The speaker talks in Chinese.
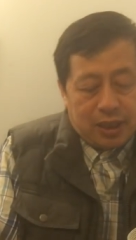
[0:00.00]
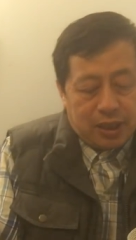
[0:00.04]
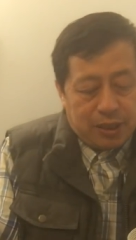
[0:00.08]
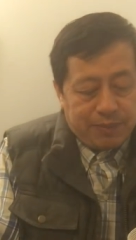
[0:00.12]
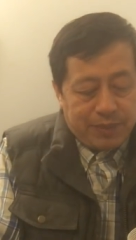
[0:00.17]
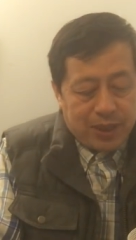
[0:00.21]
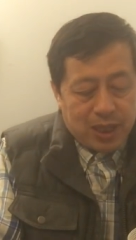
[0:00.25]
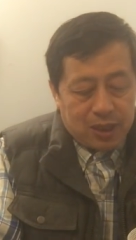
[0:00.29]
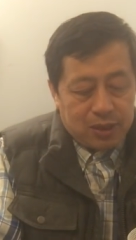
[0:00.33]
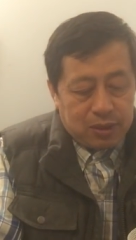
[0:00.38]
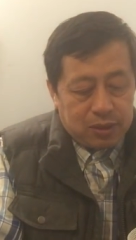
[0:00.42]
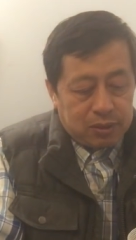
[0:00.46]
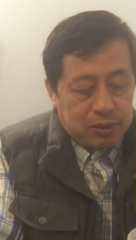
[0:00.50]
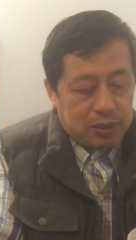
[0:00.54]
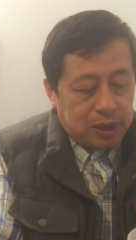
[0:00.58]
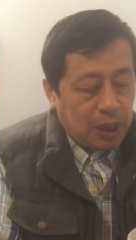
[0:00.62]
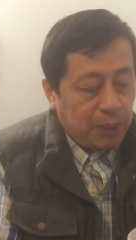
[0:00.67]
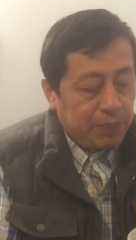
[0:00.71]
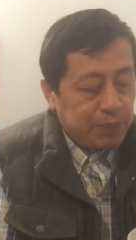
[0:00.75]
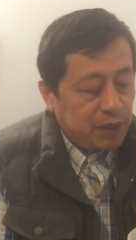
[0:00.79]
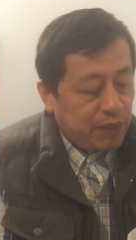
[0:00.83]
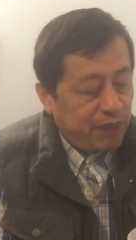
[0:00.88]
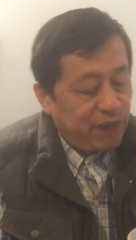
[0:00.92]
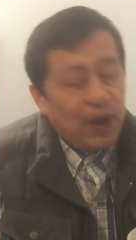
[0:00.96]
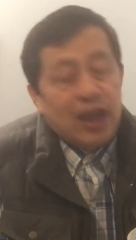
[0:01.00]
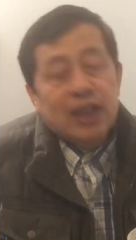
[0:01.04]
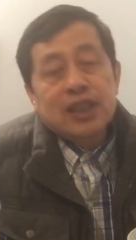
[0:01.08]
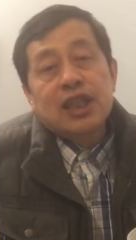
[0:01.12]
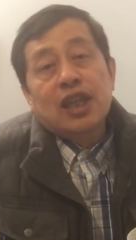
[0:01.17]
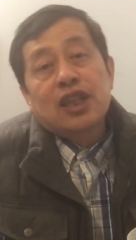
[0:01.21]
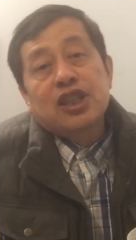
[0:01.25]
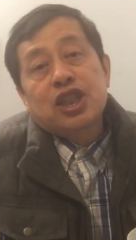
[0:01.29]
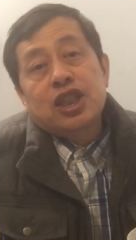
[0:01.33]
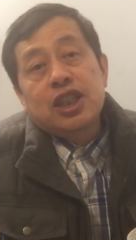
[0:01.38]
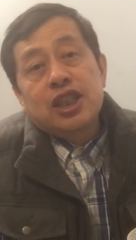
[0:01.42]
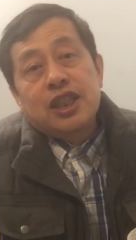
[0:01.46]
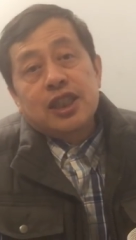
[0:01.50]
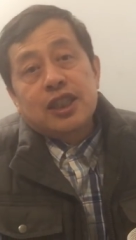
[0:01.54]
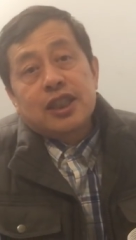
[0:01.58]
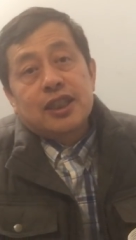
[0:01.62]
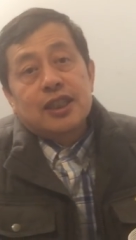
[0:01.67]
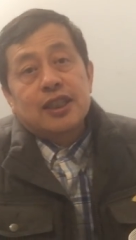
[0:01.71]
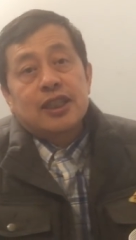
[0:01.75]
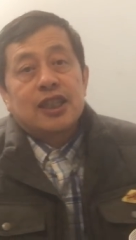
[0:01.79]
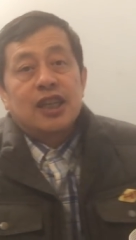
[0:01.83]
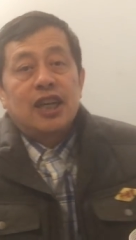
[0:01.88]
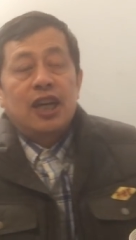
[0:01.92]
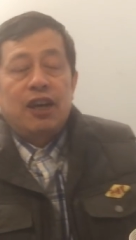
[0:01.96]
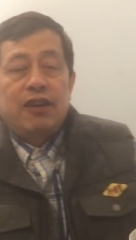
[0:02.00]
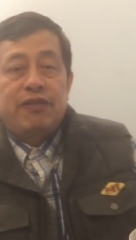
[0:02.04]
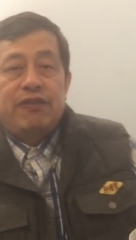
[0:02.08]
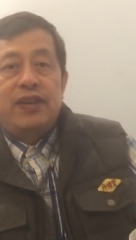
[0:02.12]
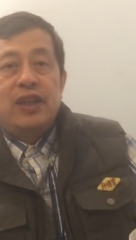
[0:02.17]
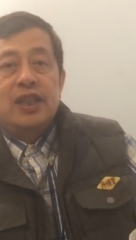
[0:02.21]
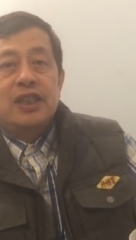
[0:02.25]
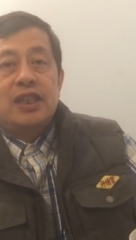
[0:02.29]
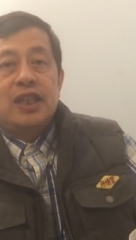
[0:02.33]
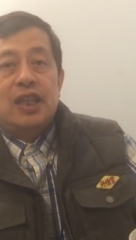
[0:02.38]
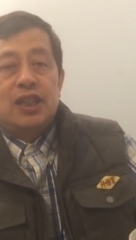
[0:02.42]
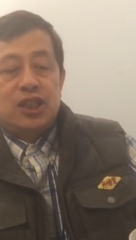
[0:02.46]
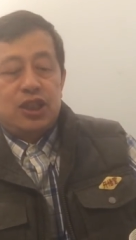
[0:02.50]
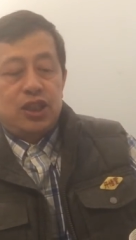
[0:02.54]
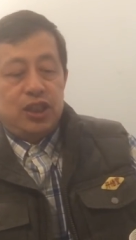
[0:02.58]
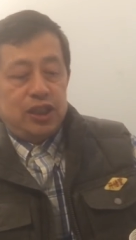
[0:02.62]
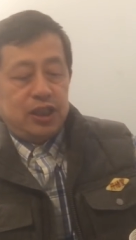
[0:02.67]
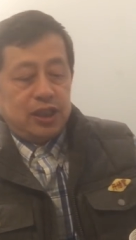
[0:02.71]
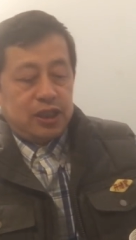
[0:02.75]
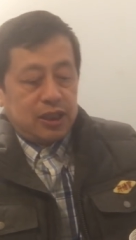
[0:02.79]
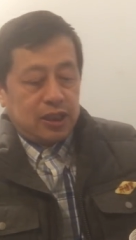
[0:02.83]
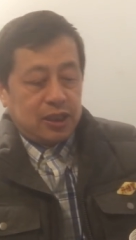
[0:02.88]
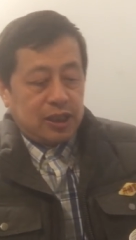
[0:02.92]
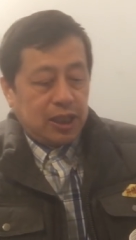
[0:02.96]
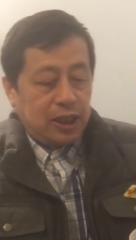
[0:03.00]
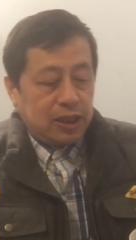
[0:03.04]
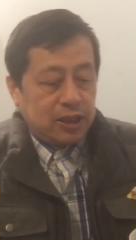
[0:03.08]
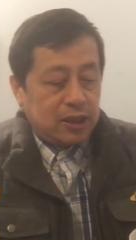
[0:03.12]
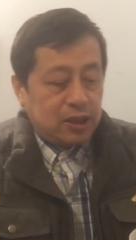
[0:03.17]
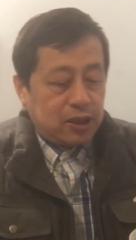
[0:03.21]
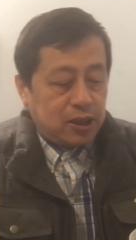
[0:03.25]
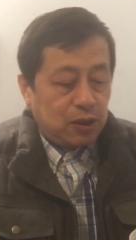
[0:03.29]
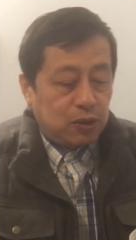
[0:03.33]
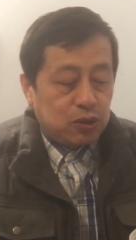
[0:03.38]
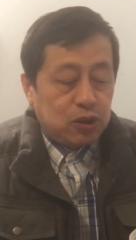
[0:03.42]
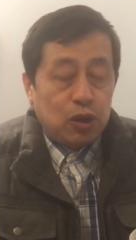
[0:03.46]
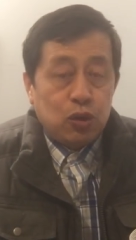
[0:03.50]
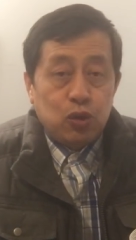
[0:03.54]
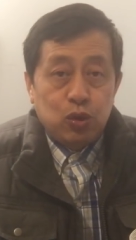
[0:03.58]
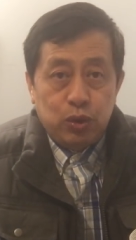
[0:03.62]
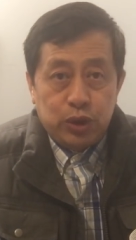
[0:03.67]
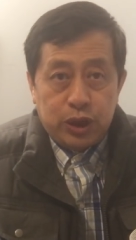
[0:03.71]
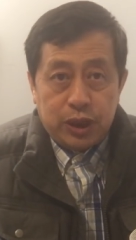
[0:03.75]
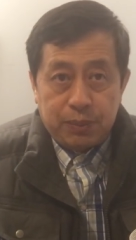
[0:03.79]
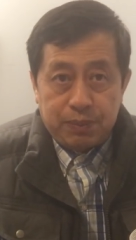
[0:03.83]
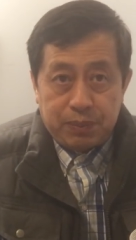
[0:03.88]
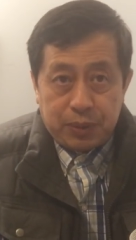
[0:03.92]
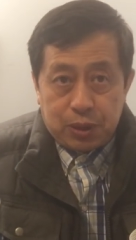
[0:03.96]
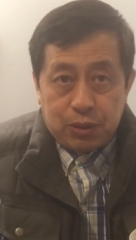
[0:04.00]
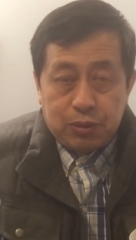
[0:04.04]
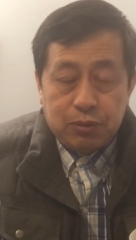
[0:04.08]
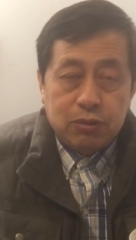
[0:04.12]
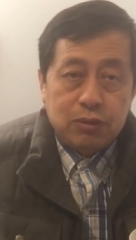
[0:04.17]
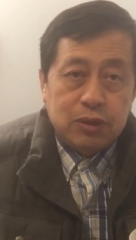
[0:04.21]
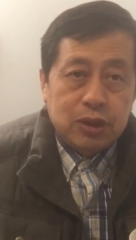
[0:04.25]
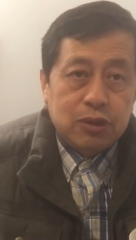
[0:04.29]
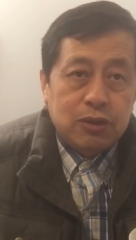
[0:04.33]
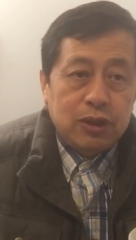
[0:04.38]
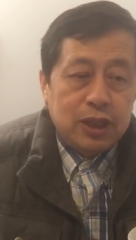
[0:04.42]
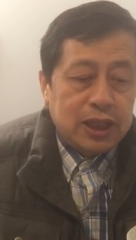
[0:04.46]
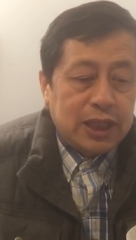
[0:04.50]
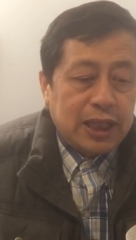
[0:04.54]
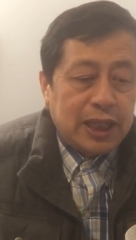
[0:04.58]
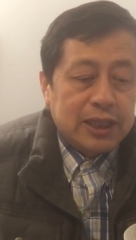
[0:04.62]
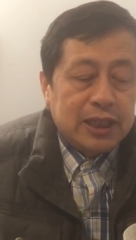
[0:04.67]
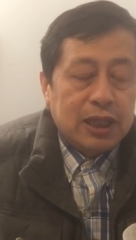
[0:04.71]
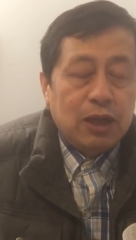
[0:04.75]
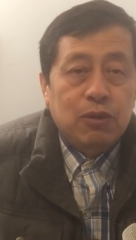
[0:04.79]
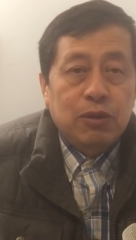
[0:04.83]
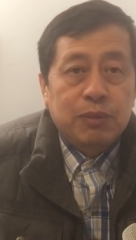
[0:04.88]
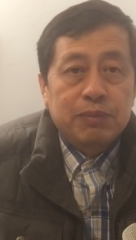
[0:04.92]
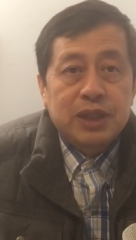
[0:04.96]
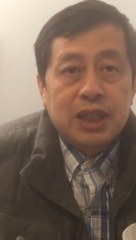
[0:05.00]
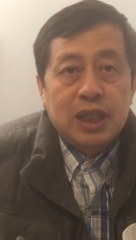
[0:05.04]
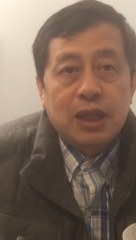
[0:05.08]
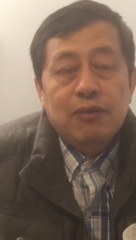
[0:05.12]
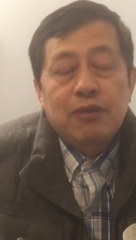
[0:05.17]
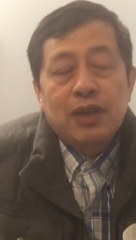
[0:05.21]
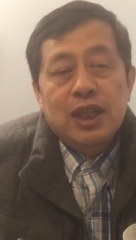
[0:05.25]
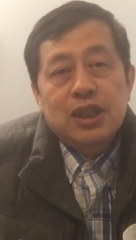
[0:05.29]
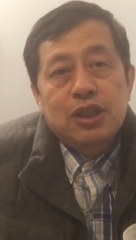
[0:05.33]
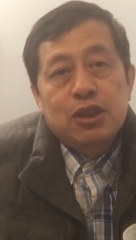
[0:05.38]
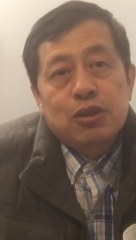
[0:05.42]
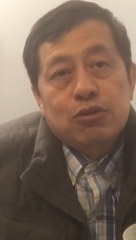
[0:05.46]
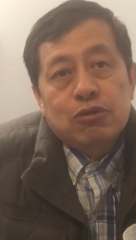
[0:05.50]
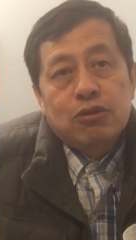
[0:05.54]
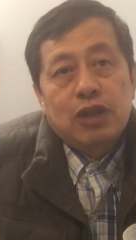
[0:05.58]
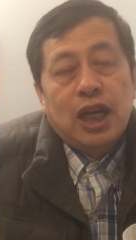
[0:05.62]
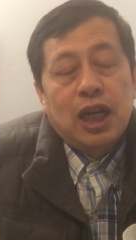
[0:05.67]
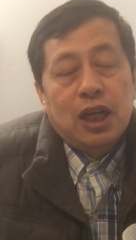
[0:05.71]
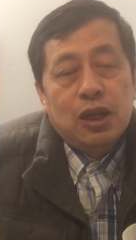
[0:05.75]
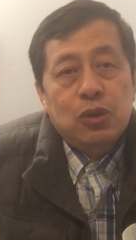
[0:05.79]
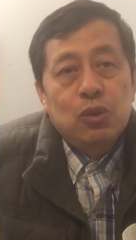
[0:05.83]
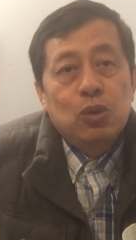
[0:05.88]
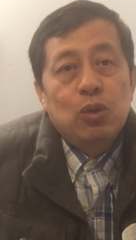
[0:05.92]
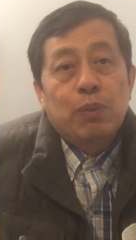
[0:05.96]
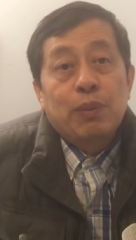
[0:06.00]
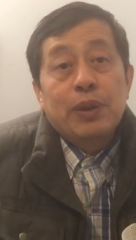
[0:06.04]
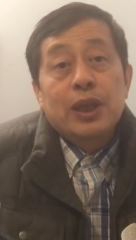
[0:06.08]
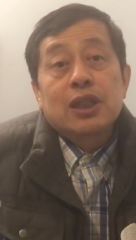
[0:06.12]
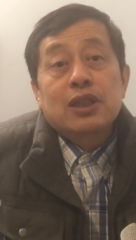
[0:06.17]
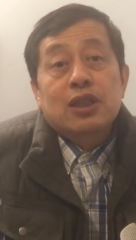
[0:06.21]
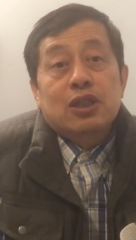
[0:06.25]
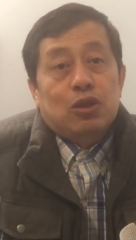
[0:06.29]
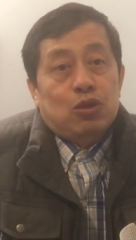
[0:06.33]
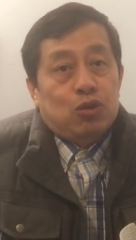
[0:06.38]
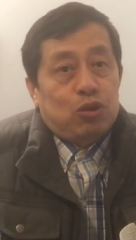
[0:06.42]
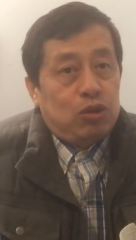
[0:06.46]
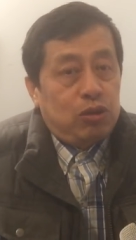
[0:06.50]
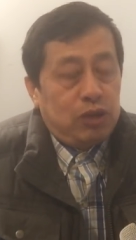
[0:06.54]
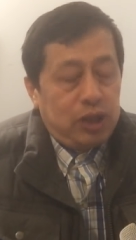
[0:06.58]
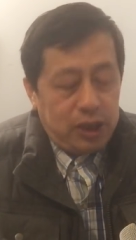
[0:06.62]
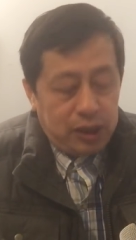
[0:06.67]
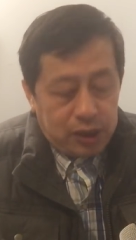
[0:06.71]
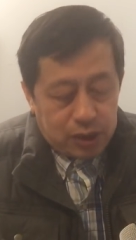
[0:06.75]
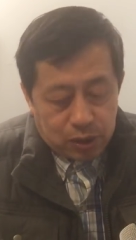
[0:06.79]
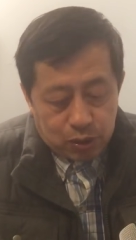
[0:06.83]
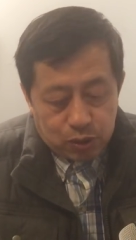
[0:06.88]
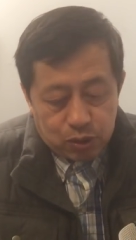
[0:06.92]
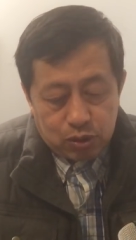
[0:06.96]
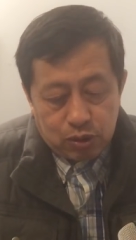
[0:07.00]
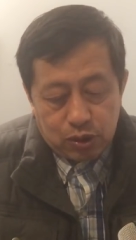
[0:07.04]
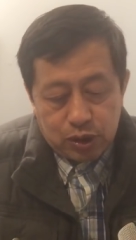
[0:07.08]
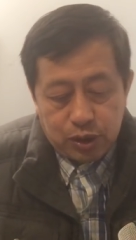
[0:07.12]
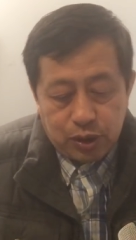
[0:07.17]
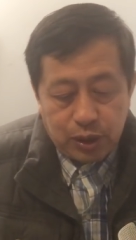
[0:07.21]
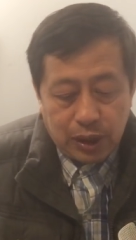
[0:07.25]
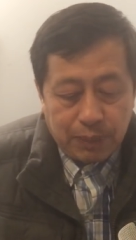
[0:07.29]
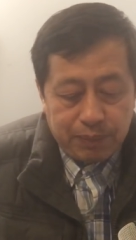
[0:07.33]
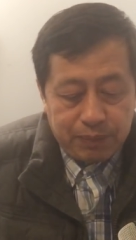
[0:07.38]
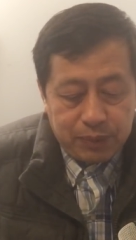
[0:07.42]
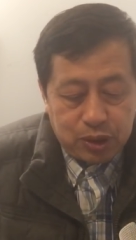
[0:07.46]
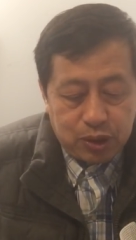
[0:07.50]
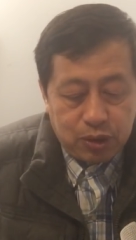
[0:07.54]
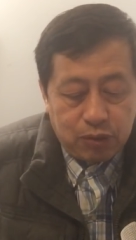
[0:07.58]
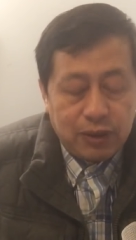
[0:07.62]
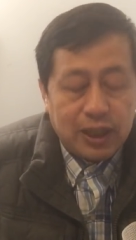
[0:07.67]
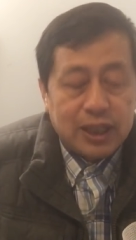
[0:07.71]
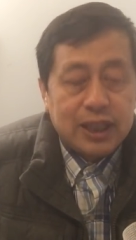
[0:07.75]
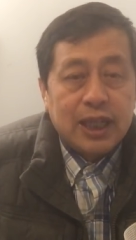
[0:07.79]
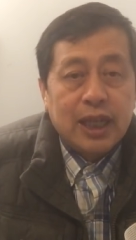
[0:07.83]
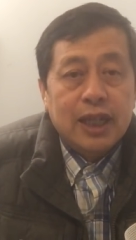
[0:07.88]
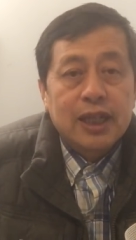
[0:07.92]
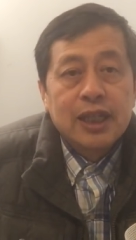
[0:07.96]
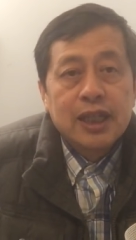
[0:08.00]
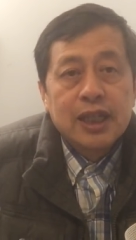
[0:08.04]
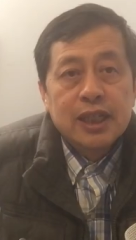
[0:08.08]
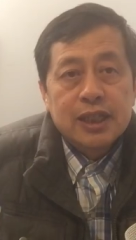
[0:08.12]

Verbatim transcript: 里面他们的方向是一致的啊，方向是一致，但是走的路径不同，所以大家我们千万记住啊，路不能走错，一走错全部就完蛋，